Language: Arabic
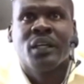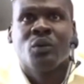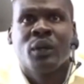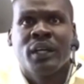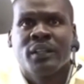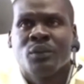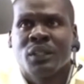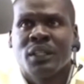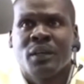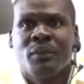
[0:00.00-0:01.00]
الولايات
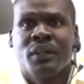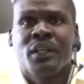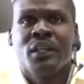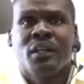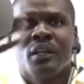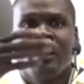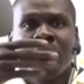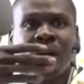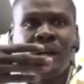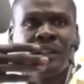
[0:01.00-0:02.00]
المتحده الامريكيه
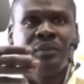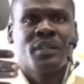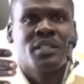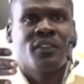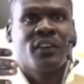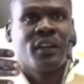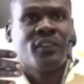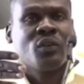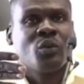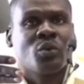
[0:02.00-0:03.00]
عدد من السفارات
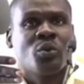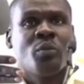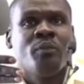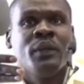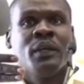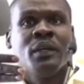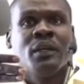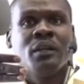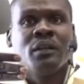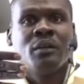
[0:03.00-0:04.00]
في الخرطوم
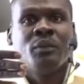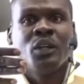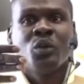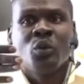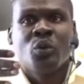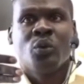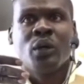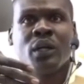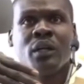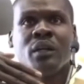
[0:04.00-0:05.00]
آه، بيدعو
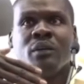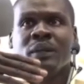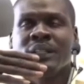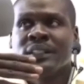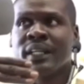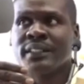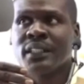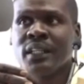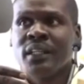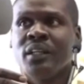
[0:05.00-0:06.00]
المجلس
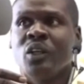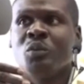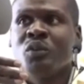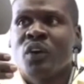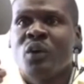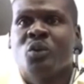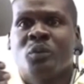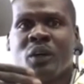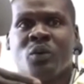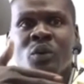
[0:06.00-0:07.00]
العسكري انهم يتفاوضوا
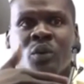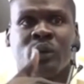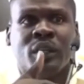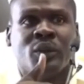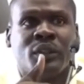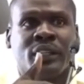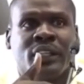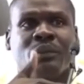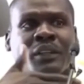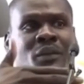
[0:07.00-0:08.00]
مع قوى الحريه
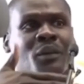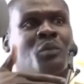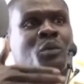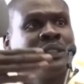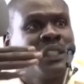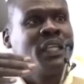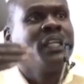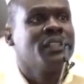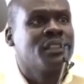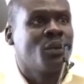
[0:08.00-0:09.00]
والتغيير باعتبارهم ممثلين
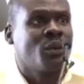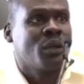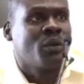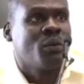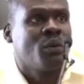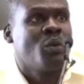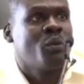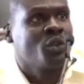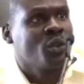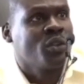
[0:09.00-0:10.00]
للثوره
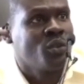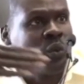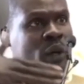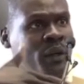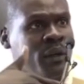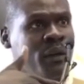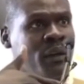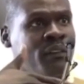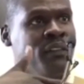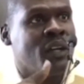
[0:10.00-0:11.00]
وهم صوت الثوار
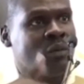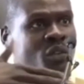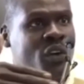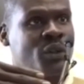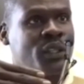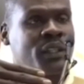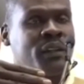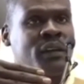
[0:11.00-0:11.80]
في المفاوضات